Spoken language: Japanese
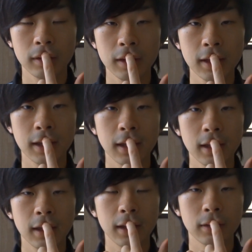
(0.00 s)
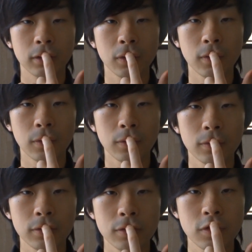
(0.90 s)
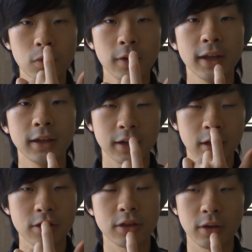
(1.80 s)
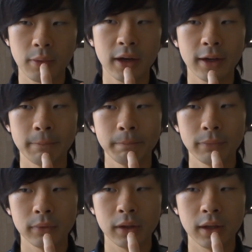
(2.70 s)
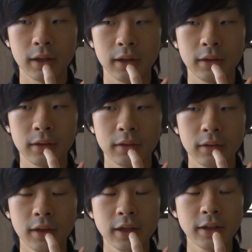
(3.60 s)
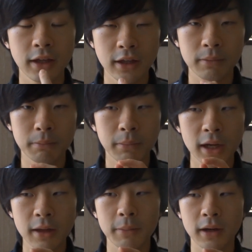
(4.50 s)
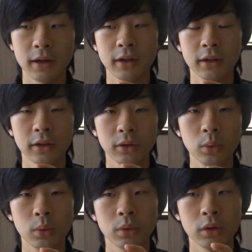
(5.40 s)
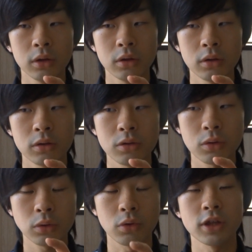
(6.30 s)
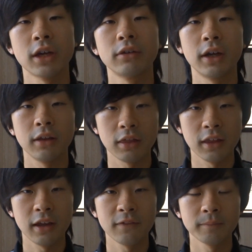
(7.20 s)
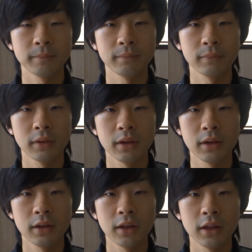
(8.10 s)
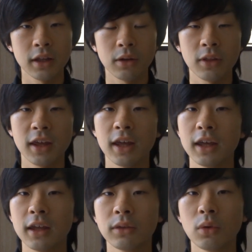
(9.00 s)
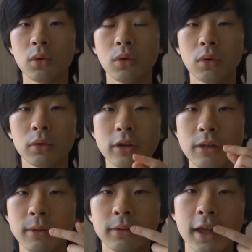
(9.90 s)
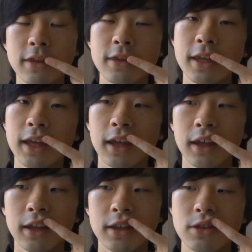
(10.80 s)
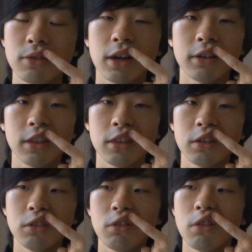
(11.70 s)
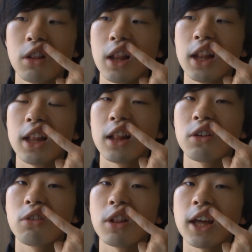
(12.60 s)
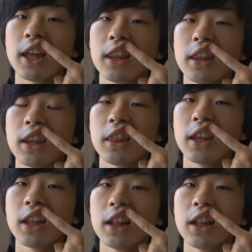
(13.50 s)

で、えっと、上下に関しては、えー、だいたい前歯のちょっと下ぐらいですね。なので、えっと、唇なしで位置を確認すると、えー、ここら辺ですね。